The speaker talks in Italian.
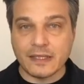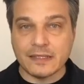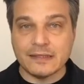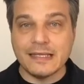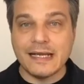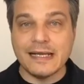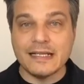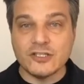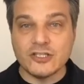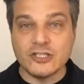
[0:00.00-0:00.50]

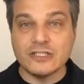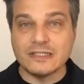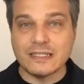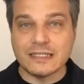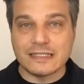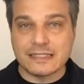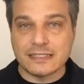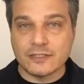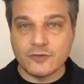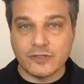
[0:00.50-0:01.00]
delle,
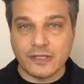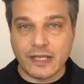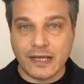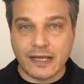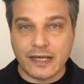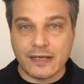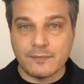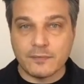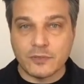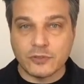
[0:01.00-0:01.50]
citazioni anche
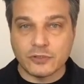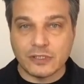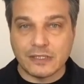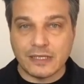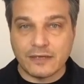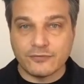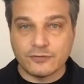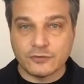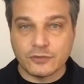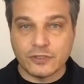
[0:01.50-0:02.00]
al mondo della
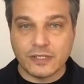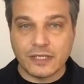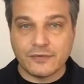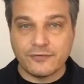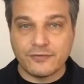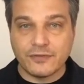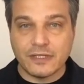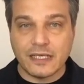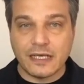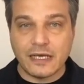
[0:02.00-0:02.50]

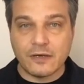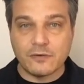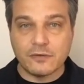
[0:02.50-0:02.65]
fotografia,